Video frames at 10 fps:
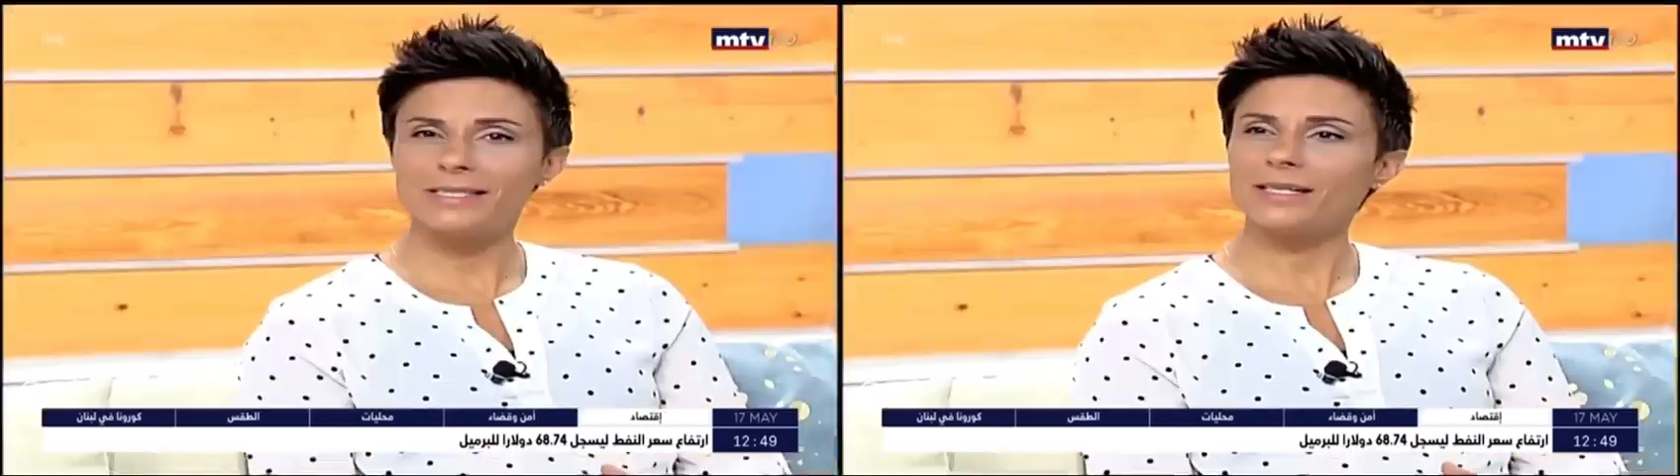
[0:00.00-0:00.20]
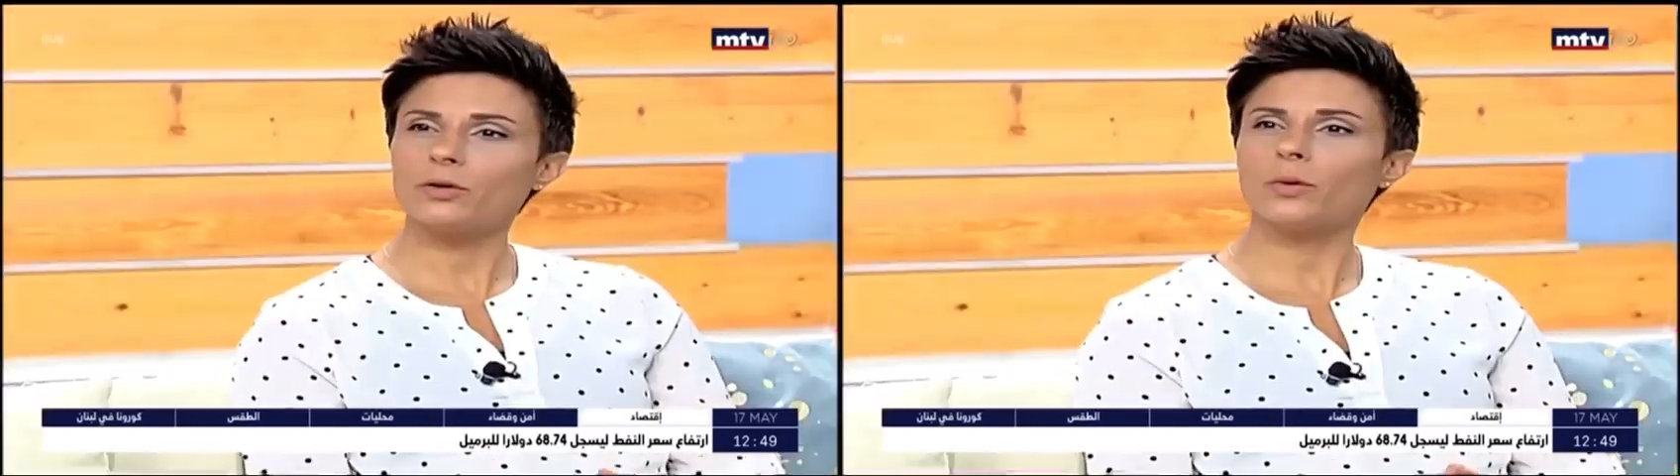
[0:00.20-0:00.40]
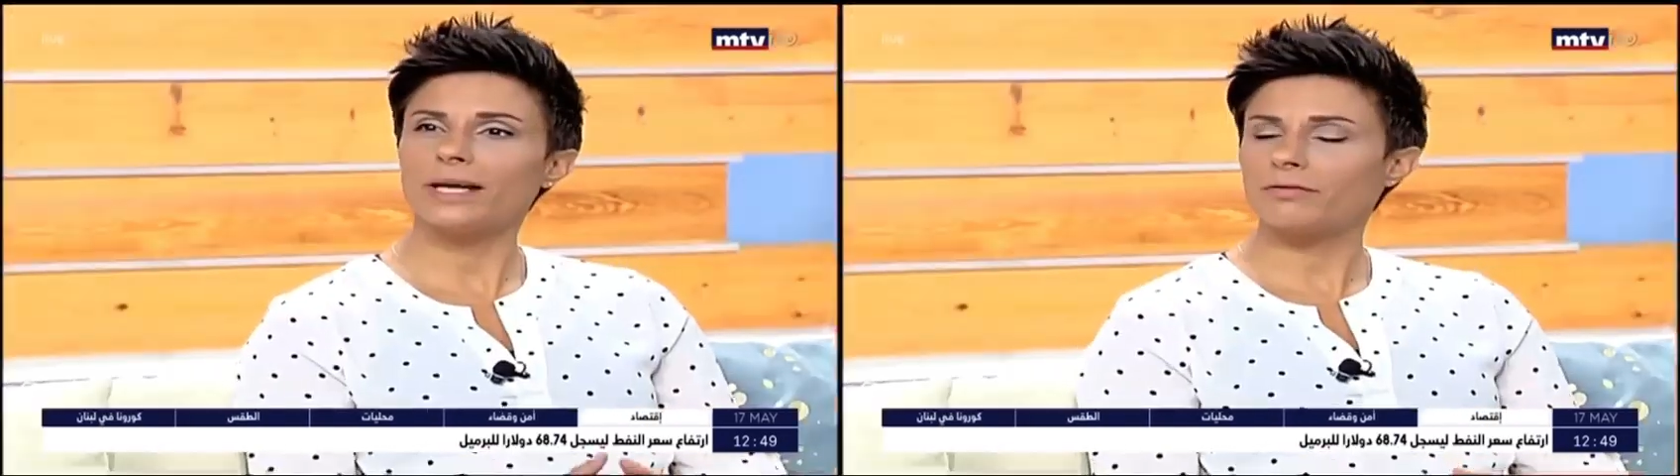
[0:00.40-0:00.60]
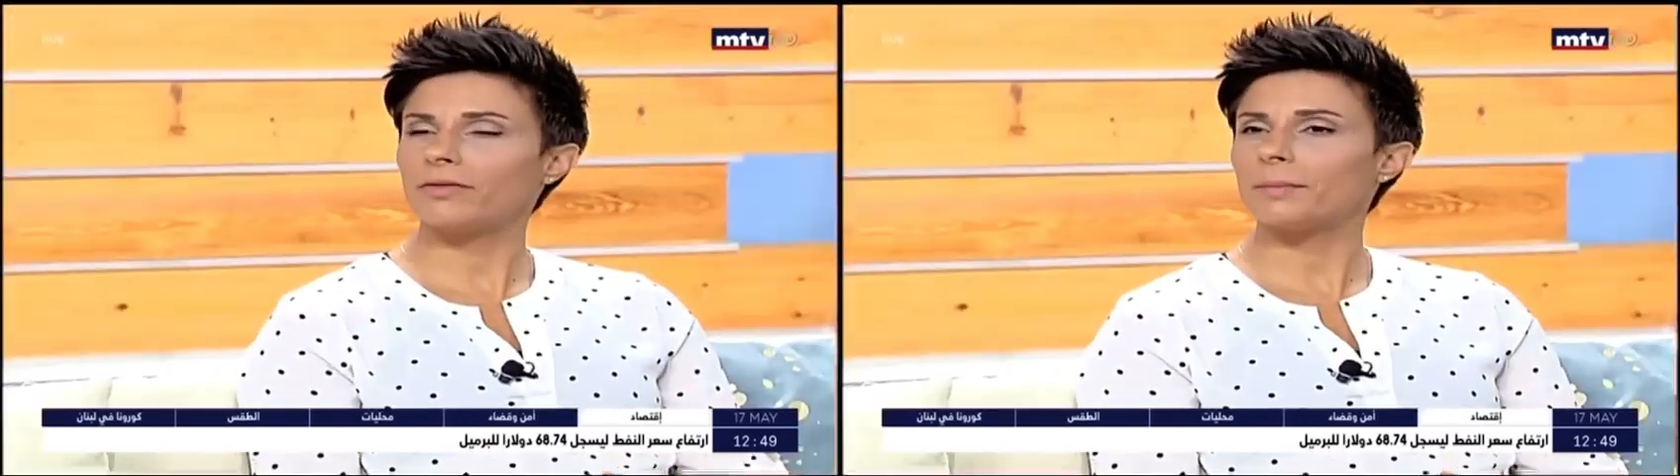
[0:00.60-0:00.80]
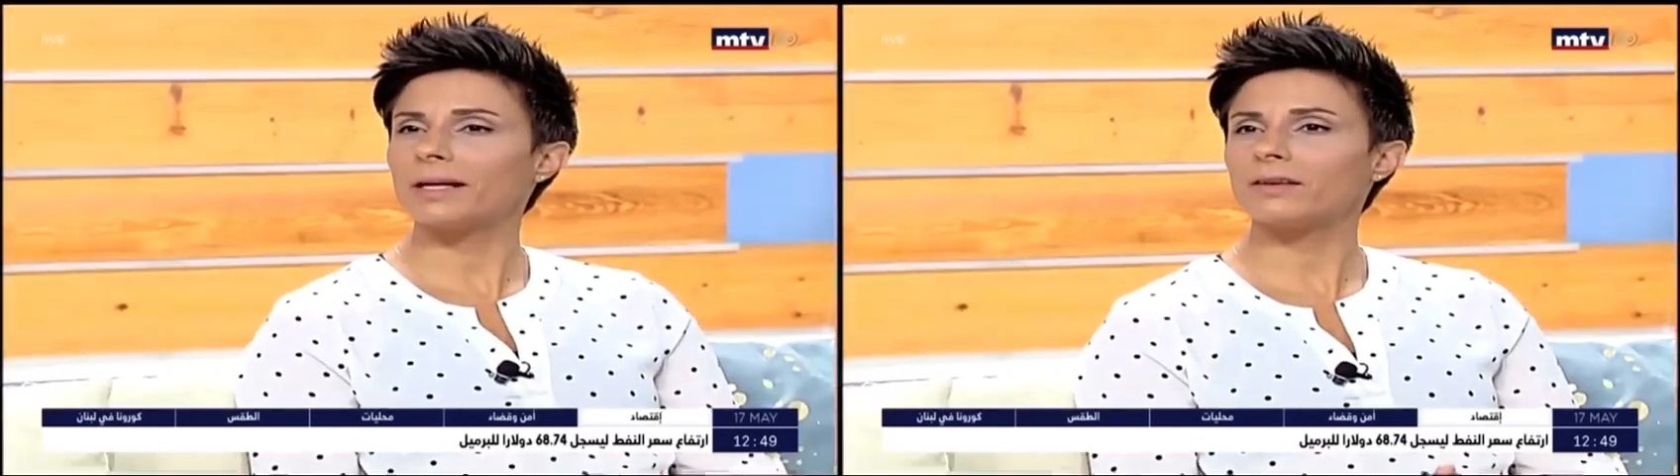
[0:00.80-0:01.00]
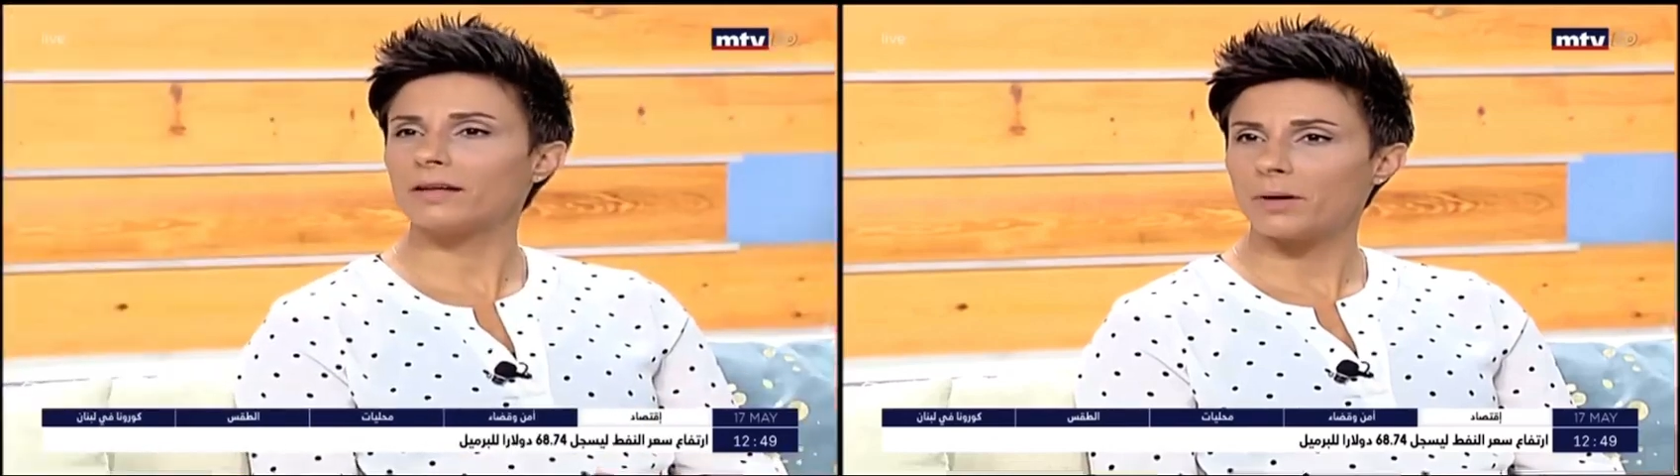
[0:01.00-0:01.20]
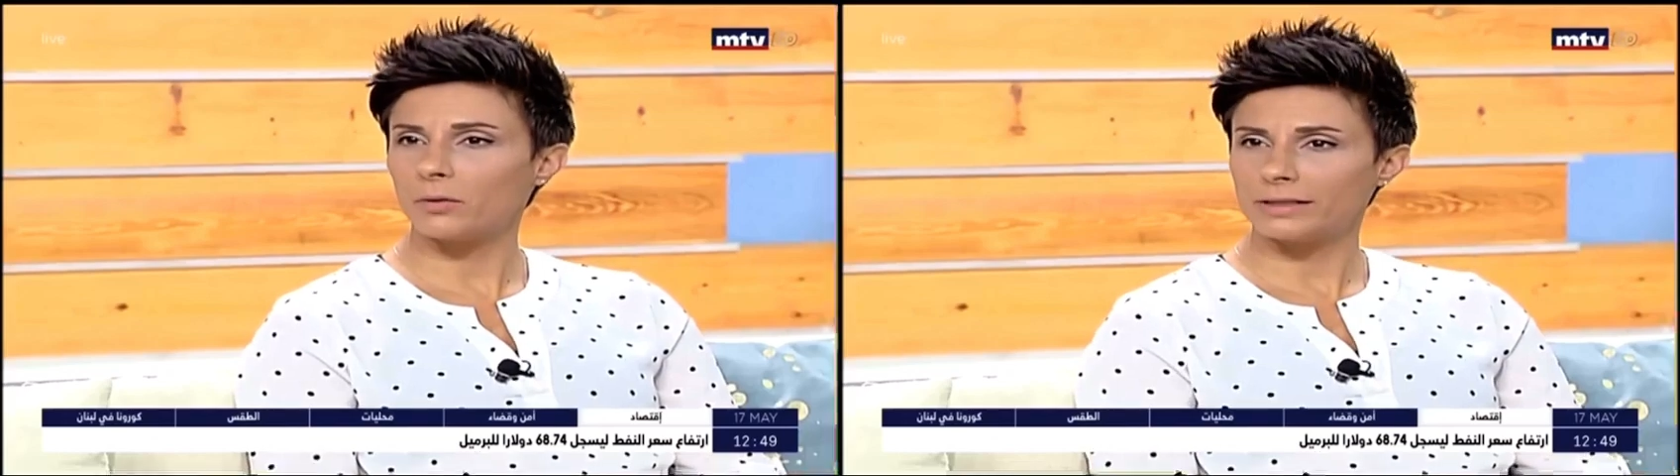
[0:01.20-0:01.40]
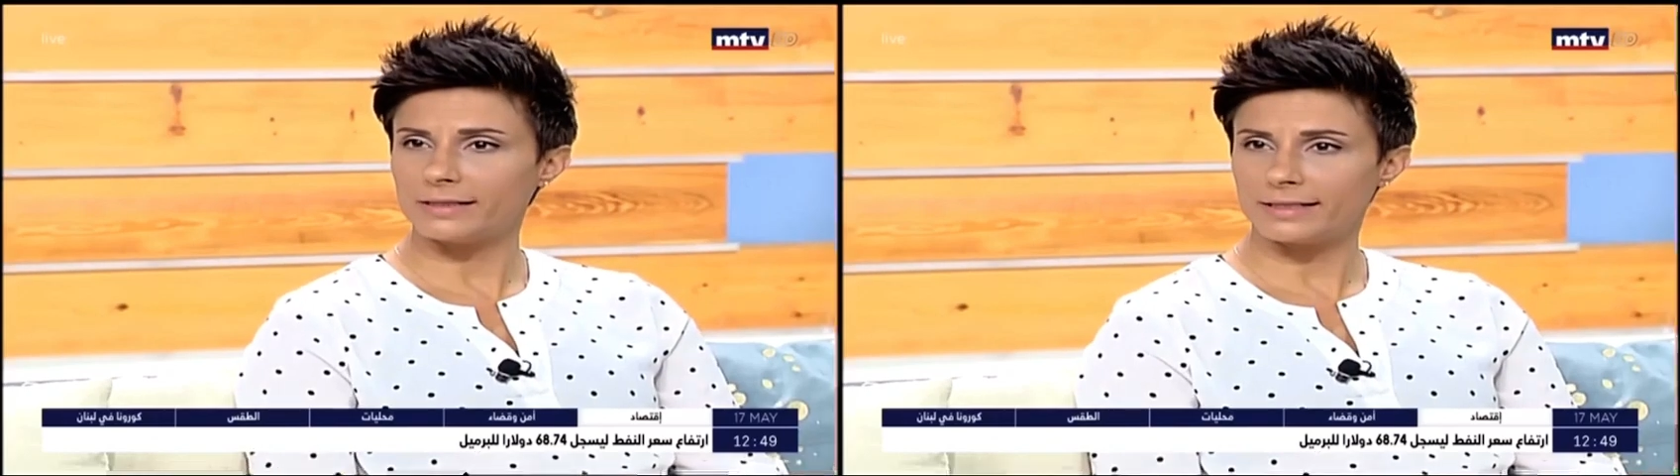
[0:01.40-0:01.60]
دي هو انفلاماتوري
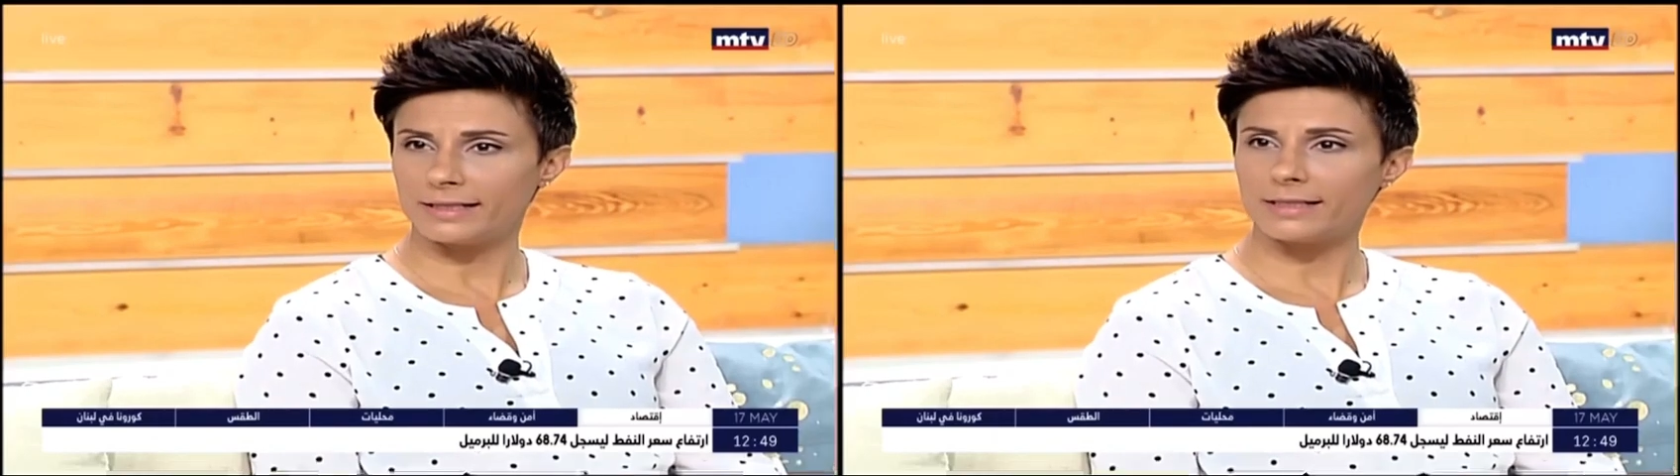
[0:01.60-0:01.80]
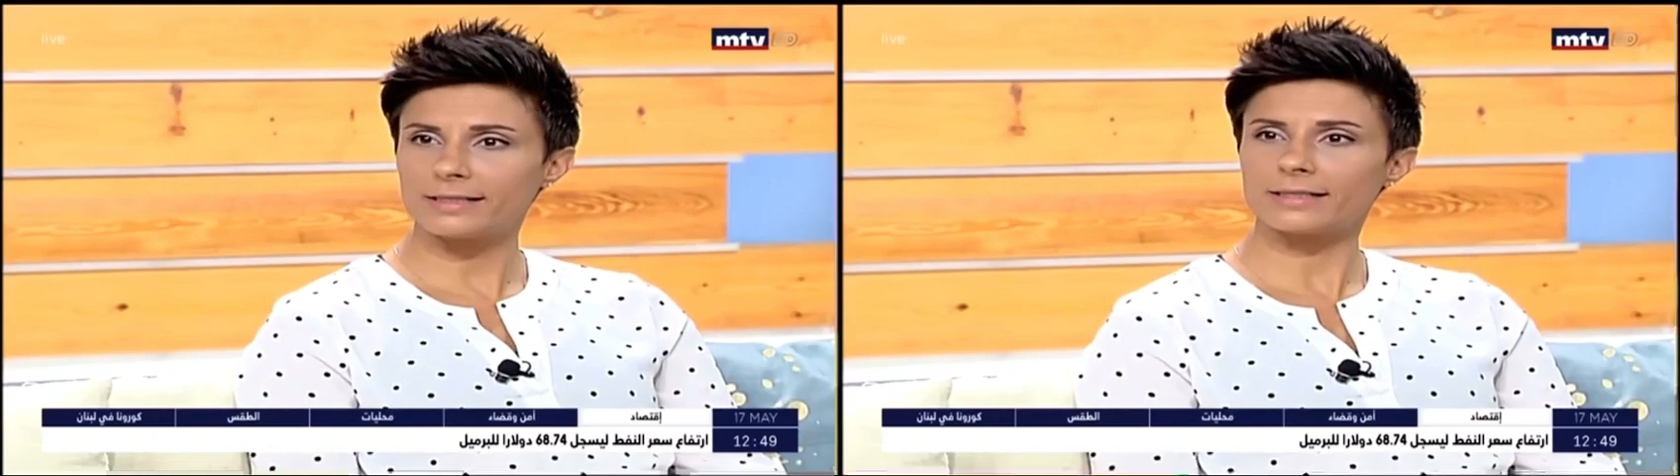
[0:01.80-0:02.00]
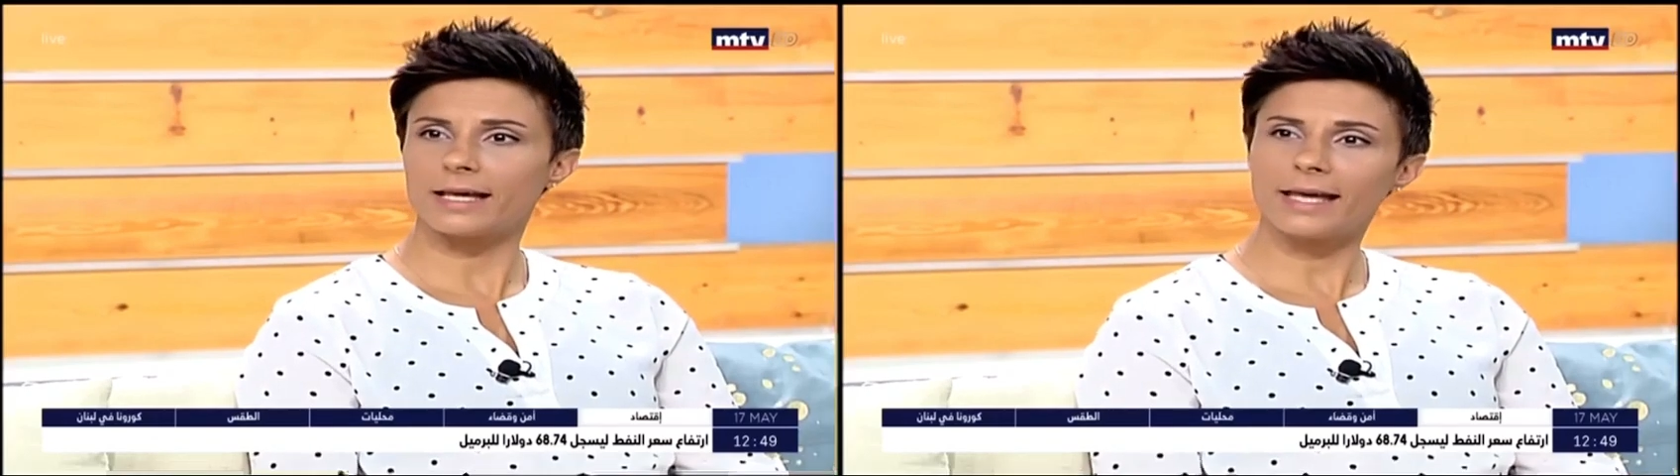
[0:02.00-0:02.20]
باول ديزيز